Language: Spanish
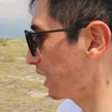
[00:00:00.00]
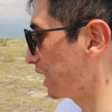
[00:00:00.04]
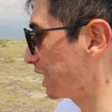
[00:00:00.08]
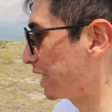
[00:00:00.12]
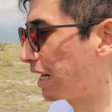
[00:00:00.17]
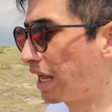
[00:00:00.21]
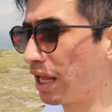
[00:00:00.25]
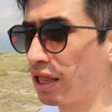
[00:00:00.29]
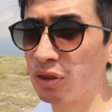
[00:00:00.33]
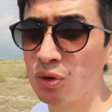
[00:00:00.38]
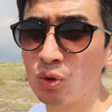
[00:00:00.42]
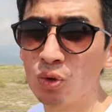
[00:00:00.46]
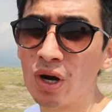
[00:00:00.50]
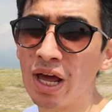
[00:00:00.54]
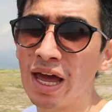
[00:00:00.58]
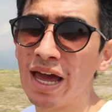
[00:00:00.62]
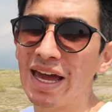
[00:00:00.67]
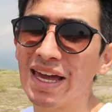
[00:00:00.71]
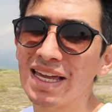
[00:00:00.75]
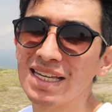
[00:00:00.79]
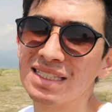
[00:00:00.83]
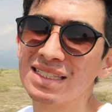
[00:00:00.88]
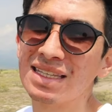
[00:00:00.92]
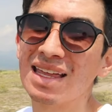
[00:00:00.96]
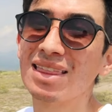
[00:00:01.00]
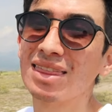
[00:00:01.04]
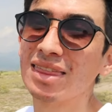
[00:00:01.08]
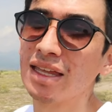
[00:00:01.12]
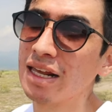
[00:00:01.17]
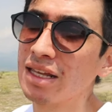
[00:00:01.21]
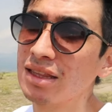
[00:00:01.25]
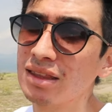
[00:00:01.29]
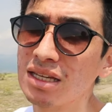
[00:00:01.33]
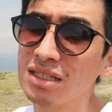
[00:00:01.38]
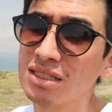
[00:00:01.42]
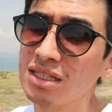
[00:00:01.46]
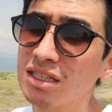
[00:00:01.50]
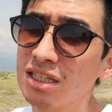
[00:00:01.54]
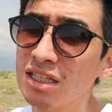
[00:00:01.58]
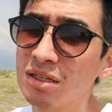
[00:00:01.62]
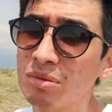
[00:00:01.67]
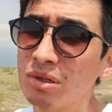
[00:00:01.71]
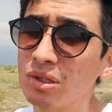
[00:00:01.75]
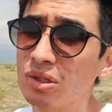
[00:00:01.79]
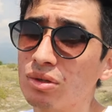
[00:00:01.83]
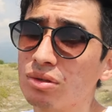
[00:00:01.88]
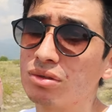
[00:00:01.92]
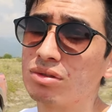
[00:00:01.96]
y la altura es de 30
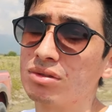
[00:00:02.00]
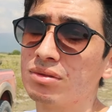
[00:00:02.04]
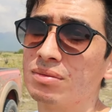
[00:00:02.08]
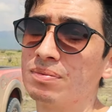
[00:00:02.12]
centímetros.